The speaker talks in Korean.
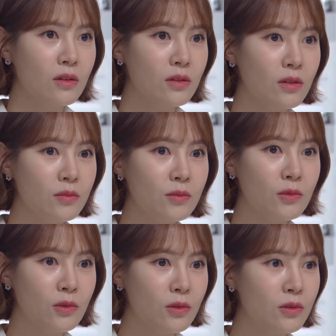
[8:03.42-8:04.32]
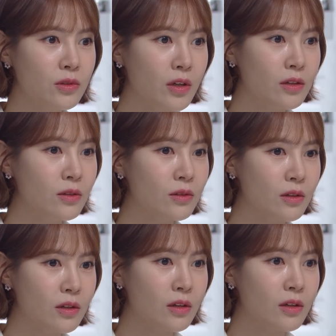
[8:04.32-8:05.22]
그럼 뭐 그냥
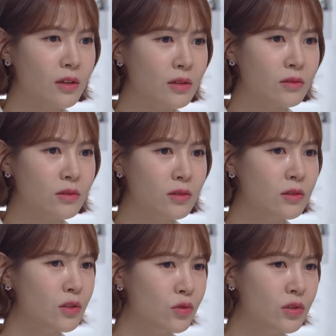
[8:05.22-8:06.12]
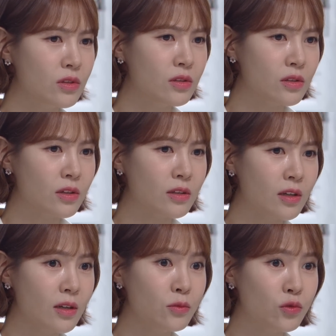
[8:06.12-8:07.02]
이렇게 진짜 유진 씨가
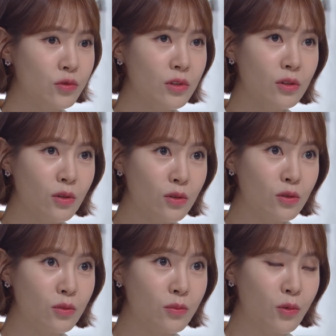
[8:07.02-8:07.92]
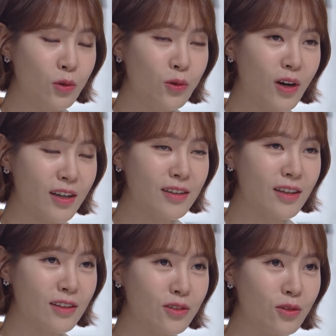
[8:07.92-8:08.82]
사람 죽인 걸로 몰고
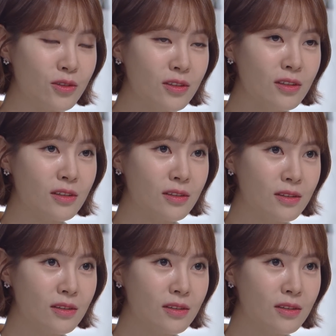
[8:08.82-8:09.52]
가겠다는 거지?